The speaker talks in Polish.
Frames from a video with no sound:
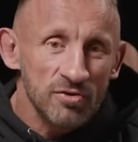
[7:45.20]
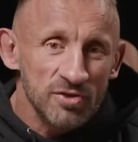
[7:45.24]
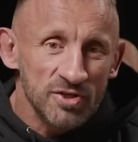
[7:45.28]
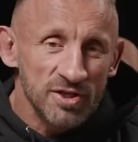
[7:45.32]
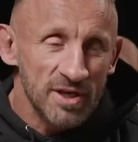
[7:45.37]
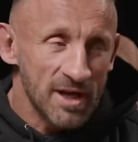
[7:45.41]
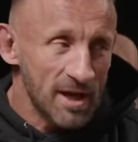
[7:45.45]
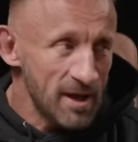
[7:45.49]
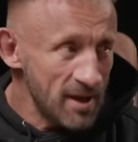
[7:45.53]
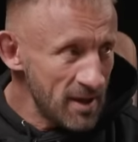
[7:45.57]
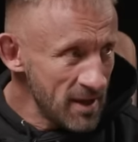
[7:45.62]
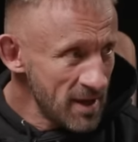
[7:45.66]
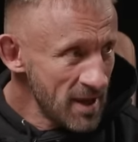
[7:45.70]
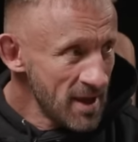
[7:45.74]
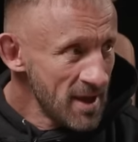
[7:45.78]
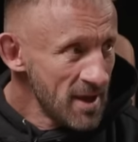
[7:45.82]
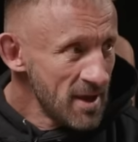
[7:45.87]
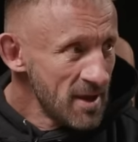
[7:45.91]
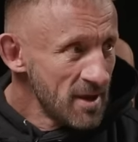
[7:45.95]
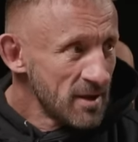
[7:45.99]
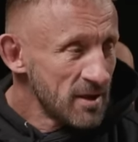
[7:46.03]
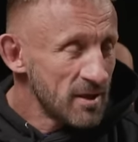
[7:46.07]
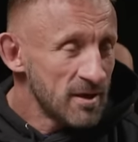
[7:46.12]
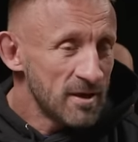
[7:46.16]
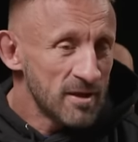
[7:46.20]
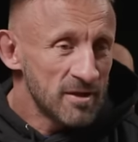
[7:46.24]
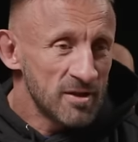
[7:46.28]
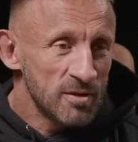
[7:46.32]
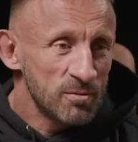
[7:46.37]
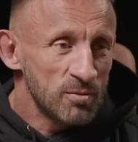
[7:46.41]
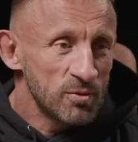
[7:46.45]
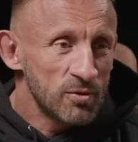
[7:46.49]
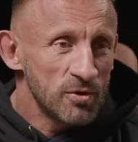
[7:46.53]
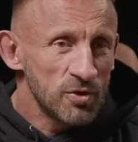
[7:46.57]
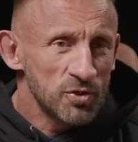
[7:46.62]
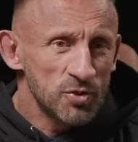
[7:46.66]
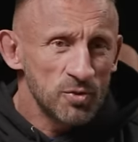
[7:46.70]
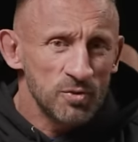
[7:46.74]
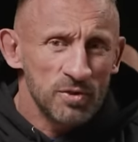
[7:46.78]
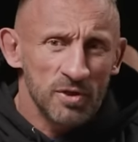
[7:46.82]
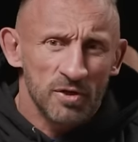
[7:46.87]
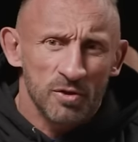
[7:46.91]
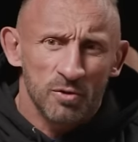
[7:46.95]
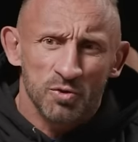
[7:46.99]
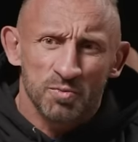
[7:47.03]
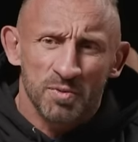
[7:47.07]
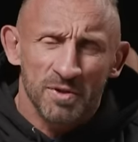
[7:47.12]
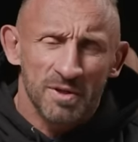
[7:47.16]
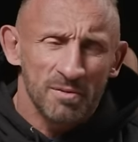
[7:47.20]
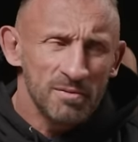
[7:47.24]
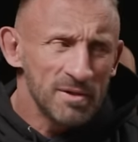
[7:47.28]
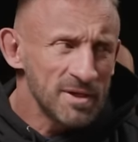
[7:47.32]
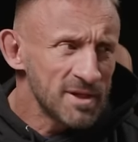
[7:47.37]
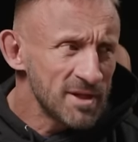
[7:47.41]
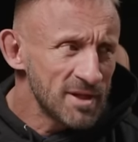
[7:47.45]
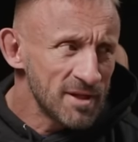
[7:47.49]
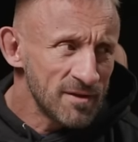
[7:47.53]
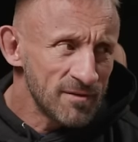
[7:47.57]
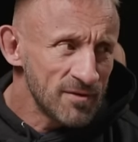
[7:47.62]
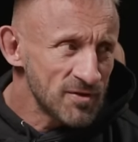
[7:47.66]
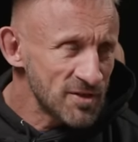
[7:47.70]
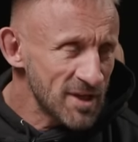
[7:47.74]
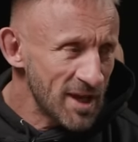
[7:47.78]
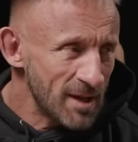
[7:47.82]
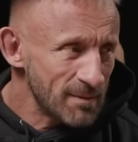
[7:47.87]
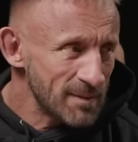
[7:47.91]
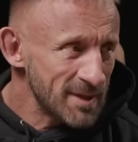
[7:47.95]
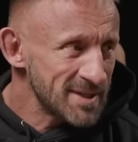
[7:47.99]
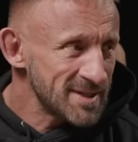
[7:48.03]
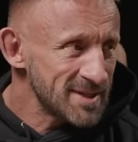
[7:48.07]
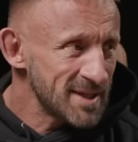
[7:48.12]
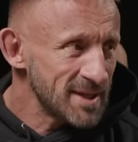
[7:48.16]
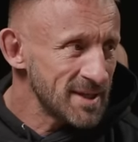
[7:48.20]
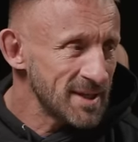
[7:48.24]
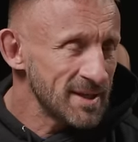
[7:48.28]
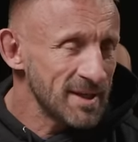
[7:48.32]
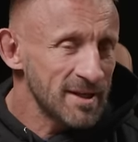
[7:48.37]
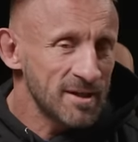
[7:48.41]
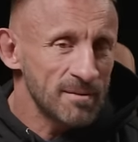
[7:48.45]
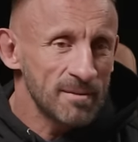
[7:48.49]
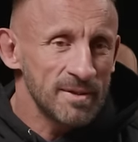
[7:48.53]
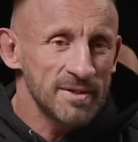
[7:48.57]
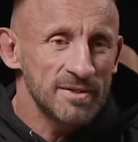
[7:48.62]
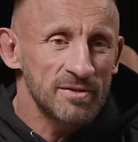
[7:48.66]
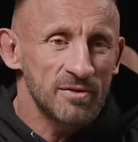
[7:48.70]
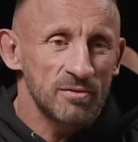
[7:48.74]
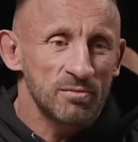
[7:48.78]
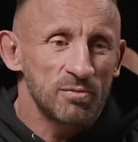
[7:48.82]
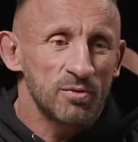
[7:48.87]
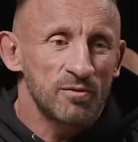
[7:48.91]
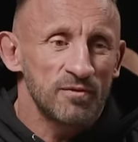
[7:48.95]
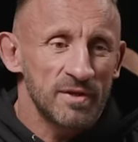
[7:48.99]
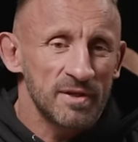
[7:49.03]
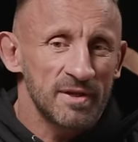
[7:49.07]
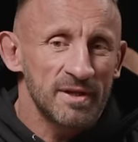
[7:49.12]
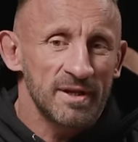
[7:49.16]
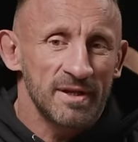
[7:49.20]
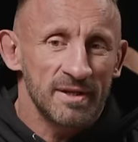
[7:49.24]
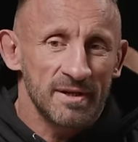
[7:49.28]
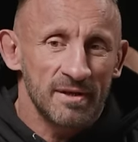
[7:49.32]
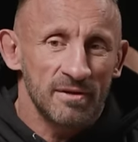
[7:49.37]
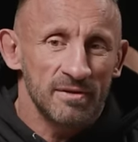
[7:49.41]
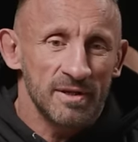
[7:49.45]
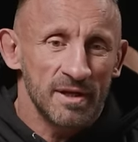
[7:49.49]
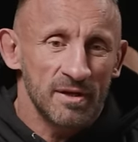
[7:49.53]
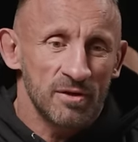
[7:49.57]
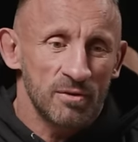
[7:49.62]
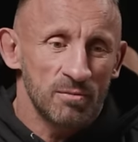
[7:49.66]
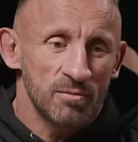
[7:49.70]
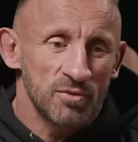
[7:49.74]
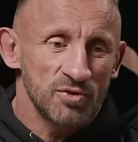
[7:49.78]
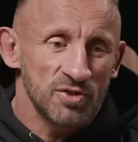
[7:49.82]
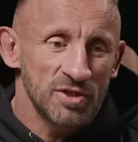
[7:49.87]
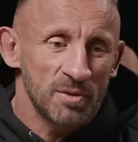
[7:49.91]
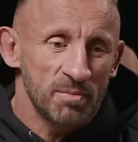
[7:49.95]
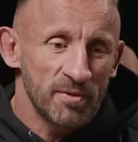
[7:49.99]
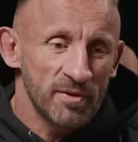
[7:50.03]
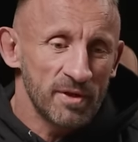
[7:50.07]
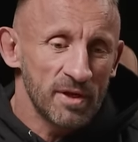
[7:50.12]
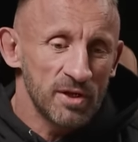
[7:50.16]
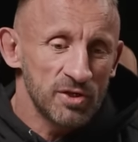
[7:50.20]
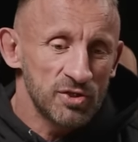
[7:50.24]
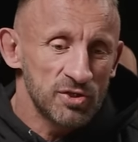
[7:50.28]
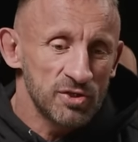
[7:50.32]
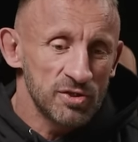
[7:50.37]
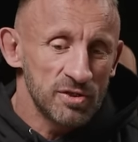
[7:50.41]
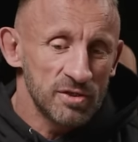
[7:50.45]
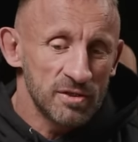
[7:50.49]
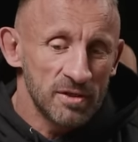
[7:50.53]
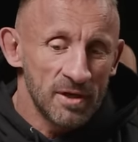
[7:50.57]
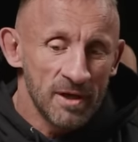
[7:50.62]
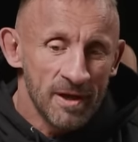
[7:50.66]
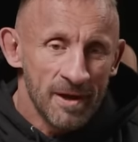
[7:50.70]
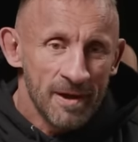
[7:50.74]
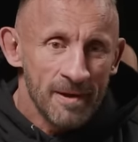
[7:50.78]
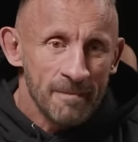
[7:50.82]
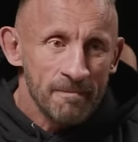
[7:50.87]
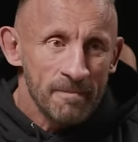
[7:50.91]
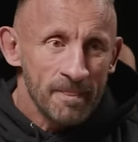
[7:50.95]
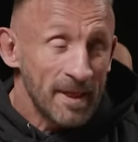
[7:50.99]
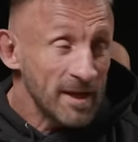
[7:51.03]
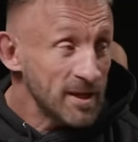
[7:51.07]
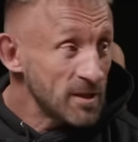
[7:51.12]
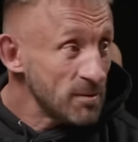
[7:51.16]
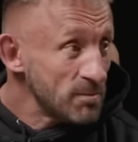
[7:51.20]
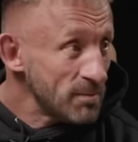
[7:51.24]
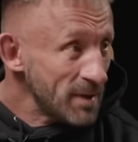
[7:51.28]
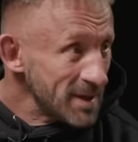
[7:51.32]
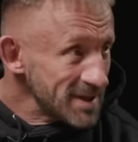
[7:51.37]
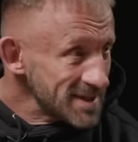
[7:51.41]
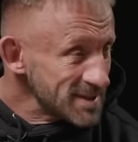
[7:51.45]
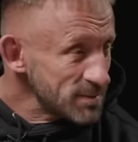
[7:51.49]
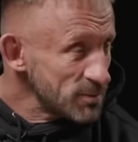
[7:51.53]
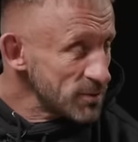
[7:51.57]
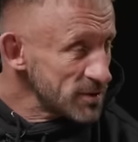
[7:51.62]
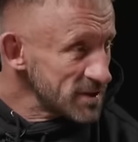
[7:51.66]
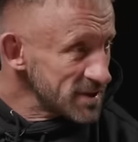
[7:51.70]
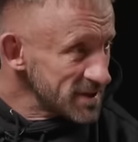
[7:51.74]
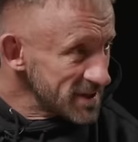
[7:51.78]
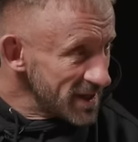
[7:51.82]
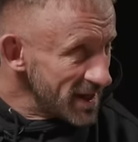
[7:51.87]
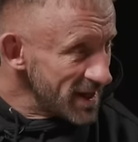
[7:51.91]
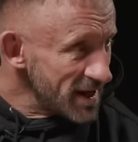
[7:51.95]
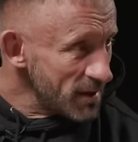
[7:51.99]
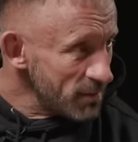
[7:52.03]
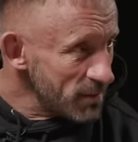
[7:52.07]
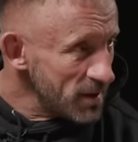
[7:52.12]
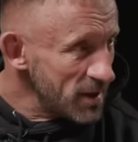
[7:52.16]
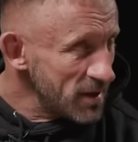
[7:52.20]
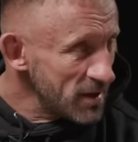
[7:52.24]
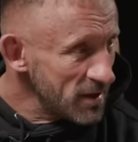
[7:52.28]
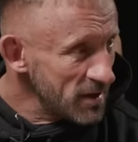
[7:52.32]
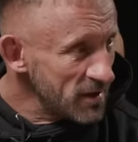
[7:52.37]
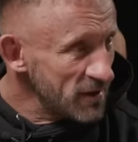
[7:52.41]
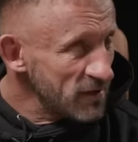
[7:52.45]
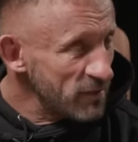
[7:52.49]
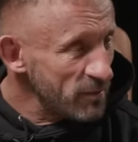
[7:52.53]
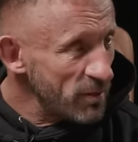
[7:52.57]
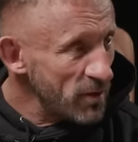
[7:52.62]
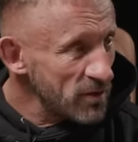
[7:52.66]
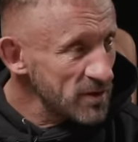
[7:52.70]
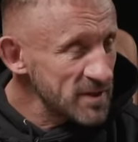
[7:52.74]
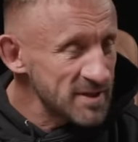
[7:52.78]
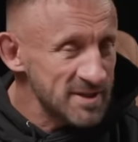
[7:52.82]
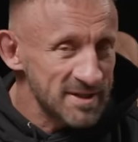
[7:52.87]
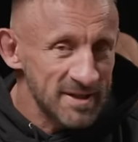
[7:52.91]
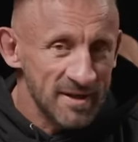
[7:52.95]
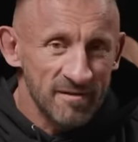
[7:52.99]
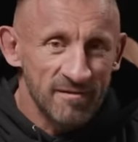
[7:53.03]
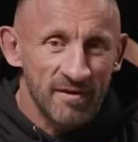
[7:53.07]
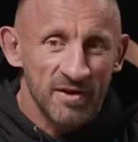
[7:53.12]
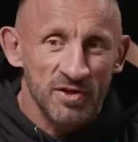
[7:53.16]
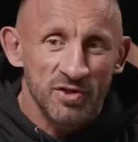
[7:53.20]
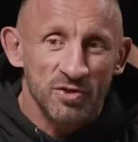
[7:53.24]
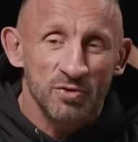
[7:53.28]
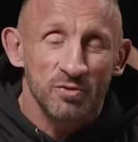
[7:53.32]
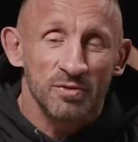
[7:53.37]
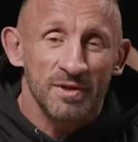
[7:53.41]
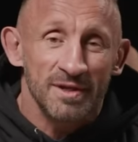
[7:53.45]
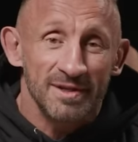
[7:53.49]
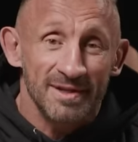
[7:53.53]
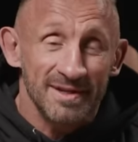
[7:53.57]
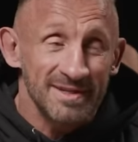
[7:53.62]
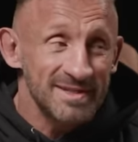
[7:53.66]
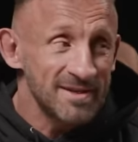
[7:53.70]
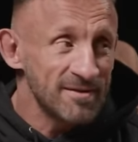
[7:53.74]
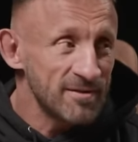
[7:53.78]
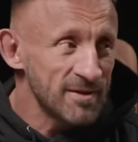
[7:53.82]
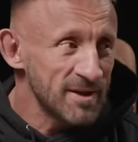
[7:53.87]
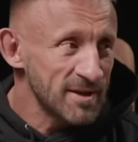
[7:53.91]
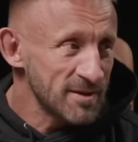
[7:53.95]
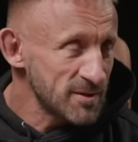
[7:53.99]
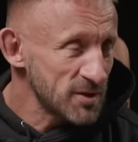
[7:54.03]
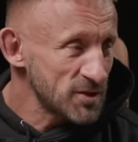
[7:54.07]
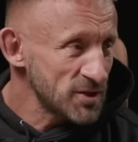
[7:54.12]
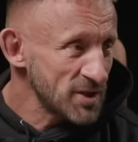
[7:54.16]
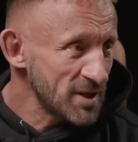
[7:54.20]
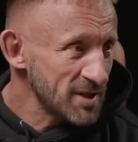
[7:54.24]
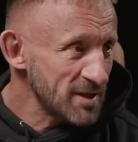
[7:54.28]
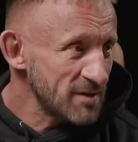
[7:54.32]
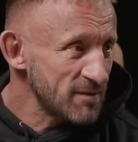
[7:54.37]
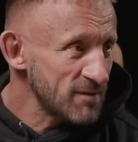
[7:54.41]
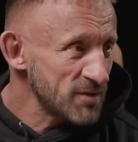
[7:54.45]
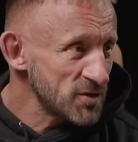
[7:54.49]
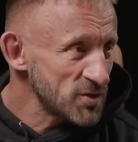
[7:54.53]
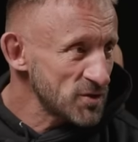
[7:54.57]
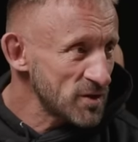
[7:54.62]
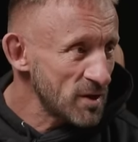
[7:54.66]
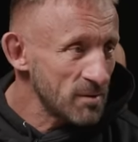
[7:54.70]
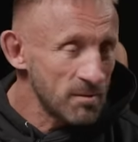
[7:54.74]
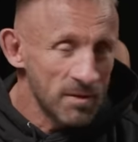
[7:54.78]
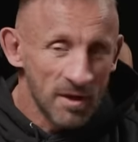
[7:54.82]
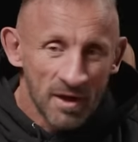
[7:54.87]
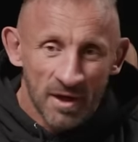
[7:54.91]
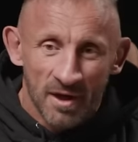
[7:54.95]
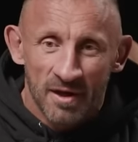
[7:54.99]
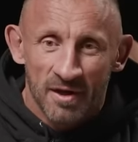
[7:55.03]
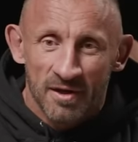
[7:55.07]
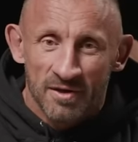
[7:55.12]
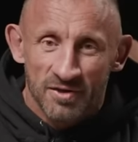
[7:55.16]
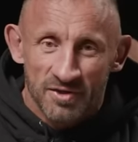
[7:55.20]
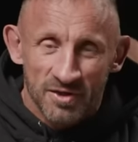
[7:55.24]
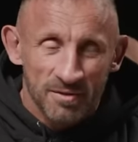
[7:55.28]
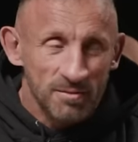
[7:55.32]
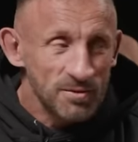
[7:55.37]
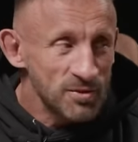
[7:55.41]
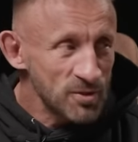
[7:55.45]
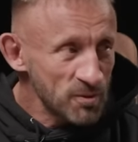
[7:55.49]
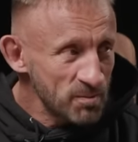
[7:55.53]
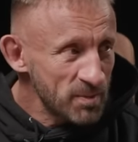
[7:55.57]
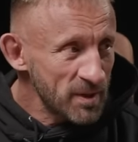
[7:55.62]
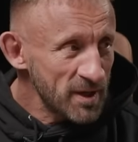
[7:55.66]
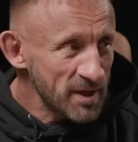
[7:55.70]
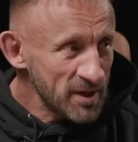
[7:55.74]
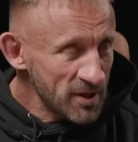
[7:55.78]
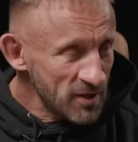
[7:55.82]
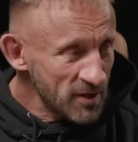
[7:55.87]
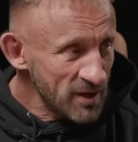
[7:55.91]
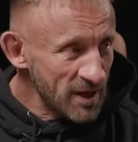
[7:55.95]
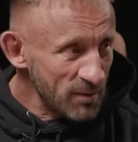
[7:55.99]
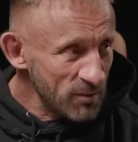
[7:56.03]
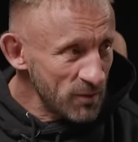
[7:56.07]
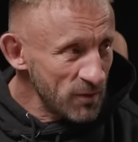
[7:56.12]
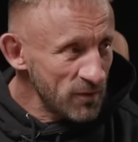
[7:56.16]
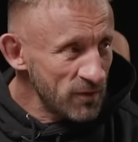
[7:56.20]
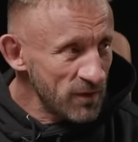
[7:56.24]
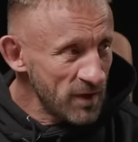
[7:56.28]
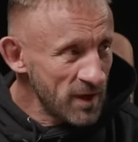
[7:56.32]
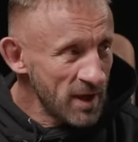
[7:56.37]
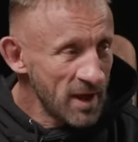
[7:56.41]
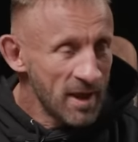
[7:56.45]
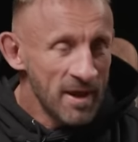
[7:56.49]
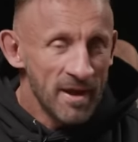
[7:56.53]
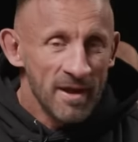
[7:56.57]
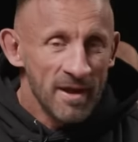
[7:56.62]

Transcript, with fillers: Roczka. Mhm. E, to był gościu, którego już potem nigdy nie widziałem na scenie, natomiast on był wtedy taką, taką można powiedzieć, e, takim mass monsterem w Polsce. Ważył na tych zawodach, słuchajcie, ja tam ważyłem 70 parę kilogramów